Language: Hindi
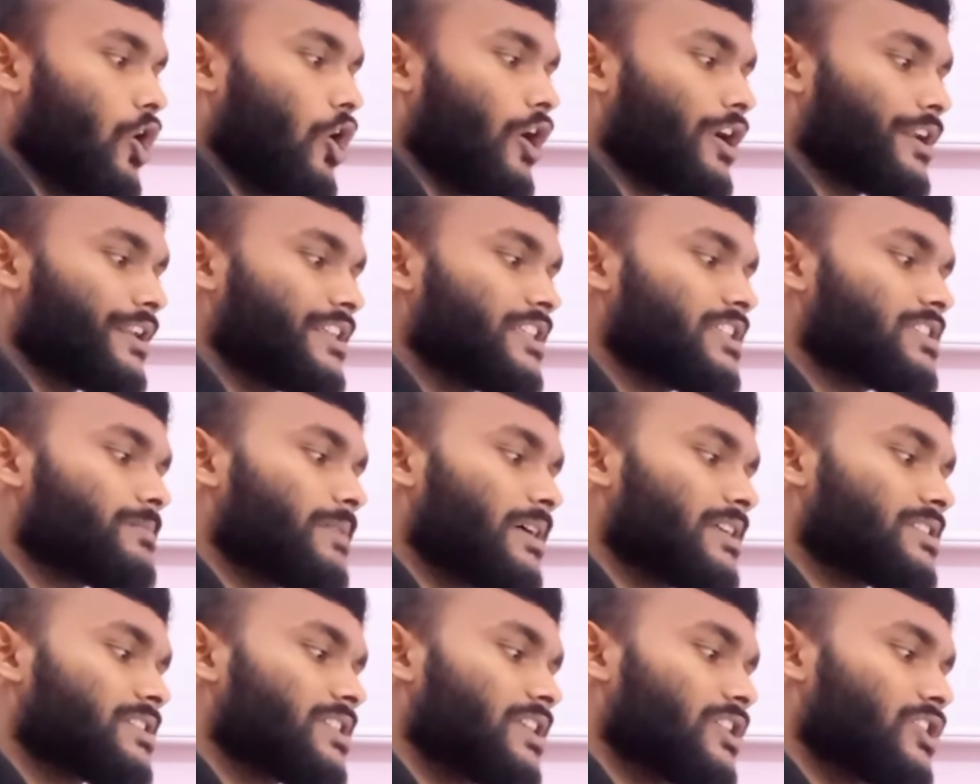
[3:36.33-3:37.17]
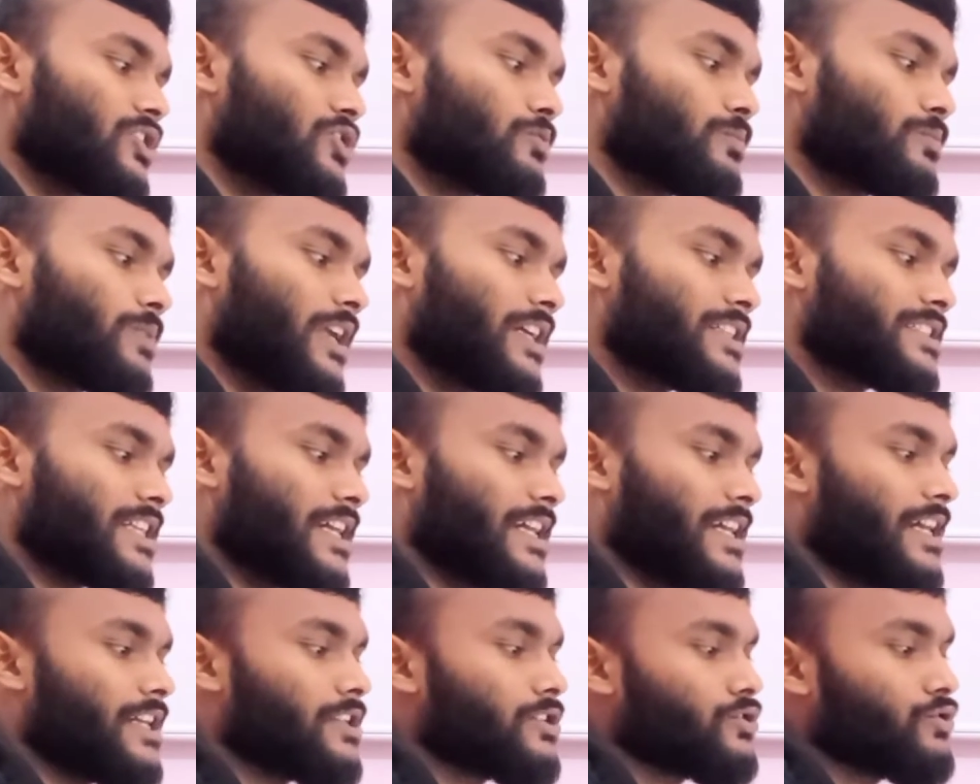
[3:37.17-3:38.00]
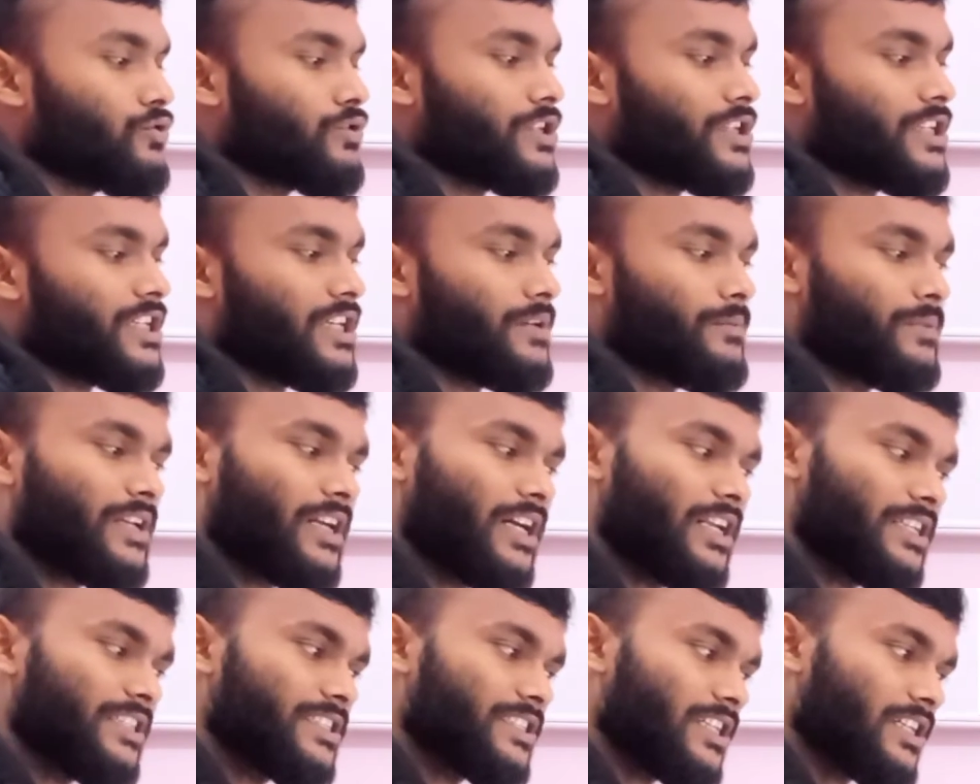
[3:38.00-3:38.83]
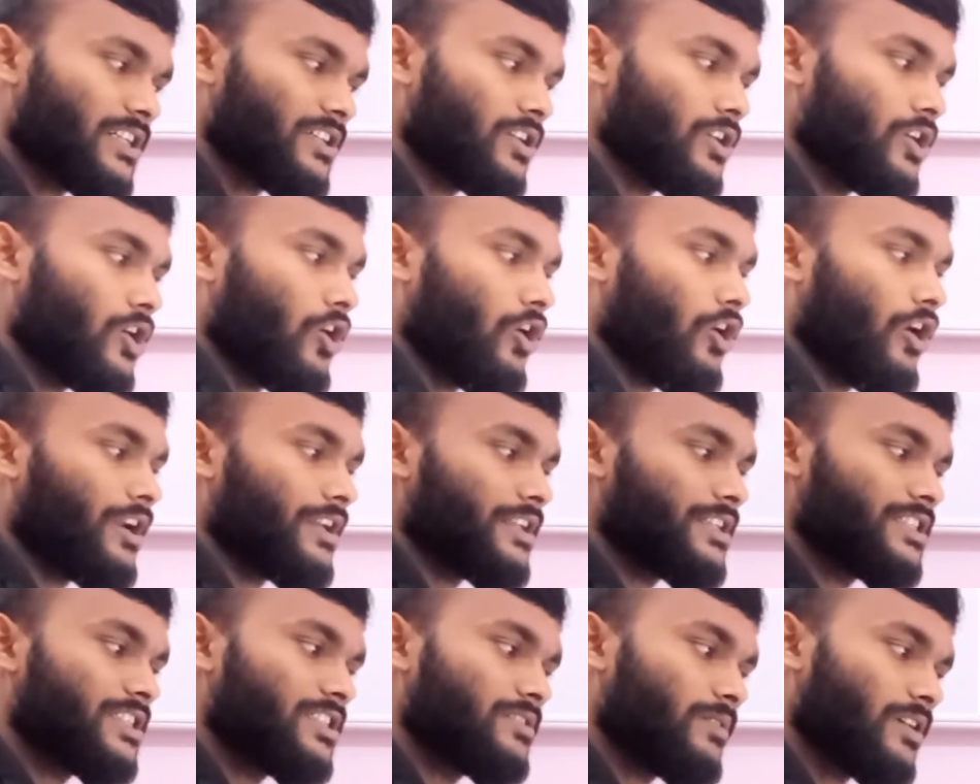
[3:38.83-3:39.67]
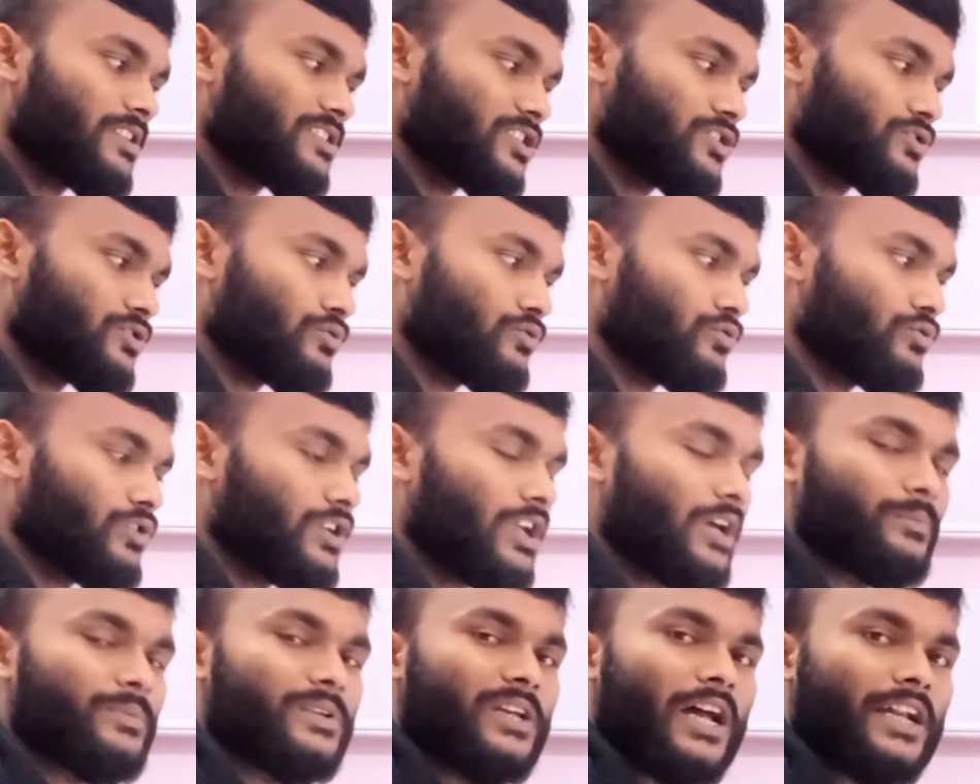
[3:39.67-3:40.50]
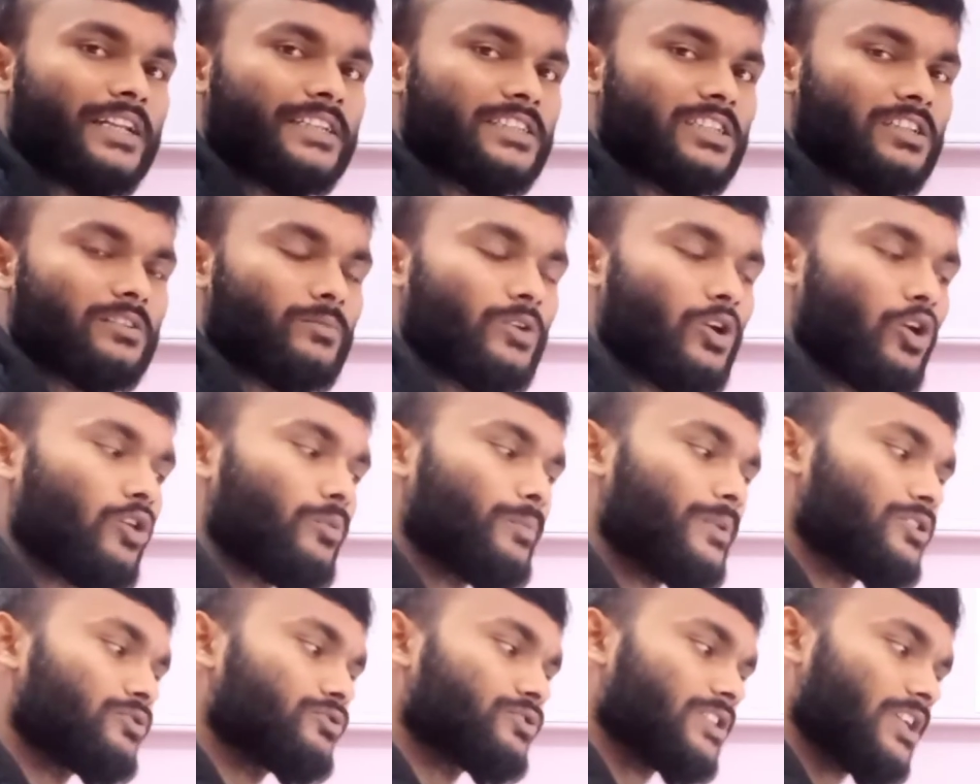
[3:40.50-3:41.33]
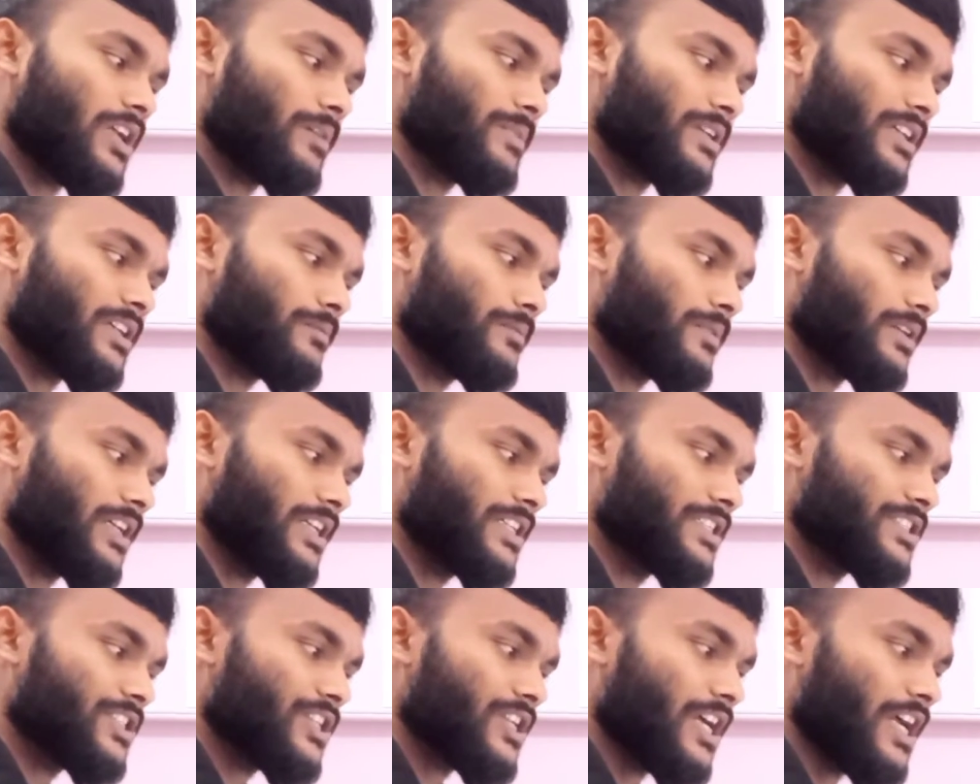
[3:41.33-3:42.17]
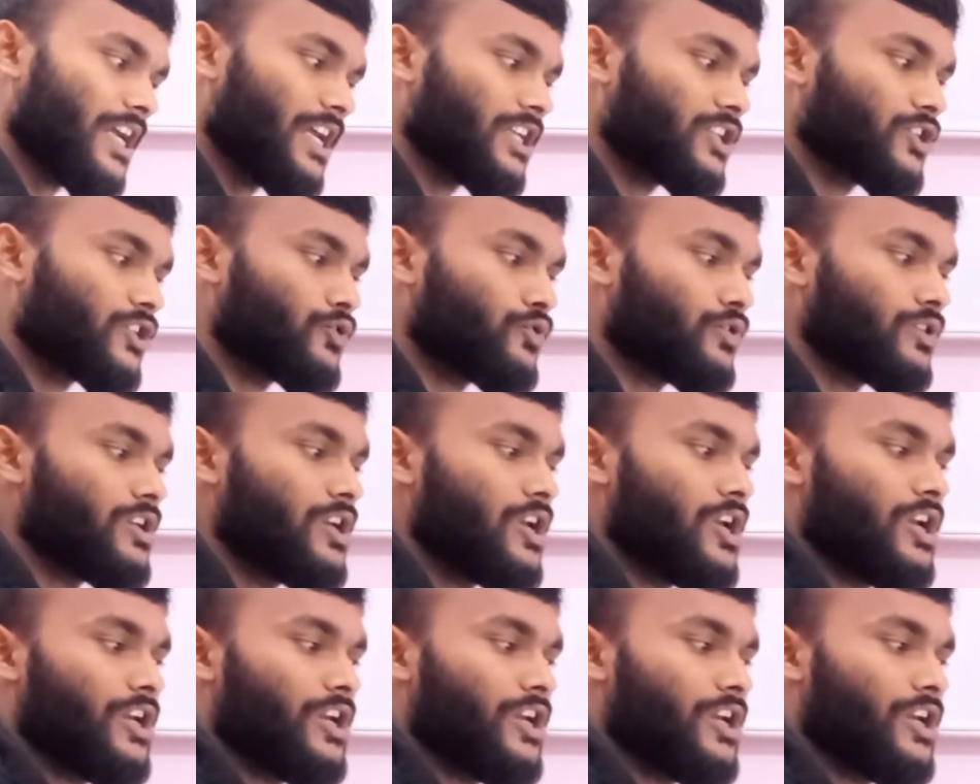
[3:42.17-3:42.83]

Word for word: और इस बार से न्यू ब्रांच आया है जो कि केमिकल इंजीनियरिंग और इसी बार से शुरू हो रहा है बिहार इंजीनियरिंग में और बेगूसराय में केमिकल इंजीनियरिंग आया क्योंकि